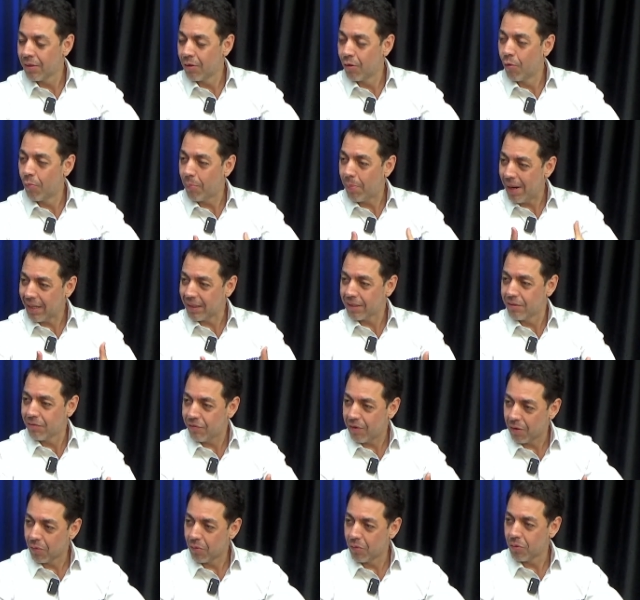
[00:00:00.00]
O Parque
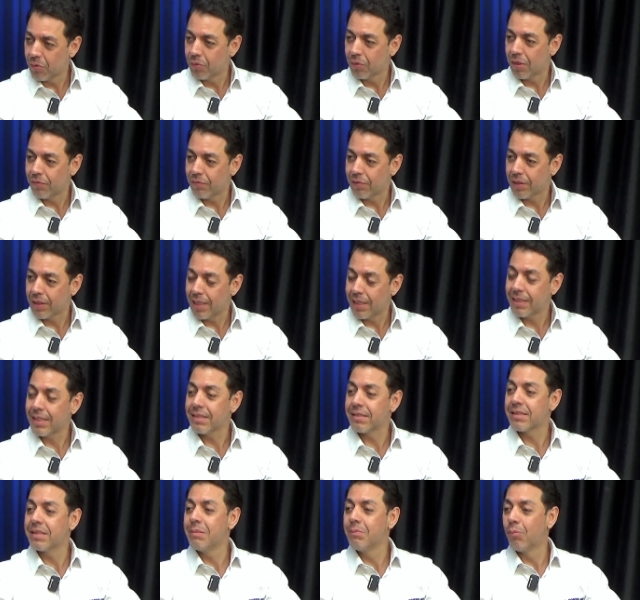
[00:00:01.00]
Valongo, na verdade, é
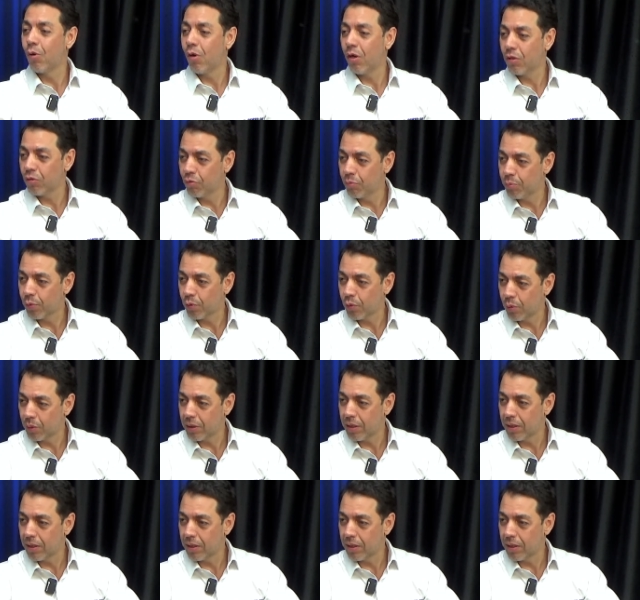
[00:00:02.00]
simbólico por conta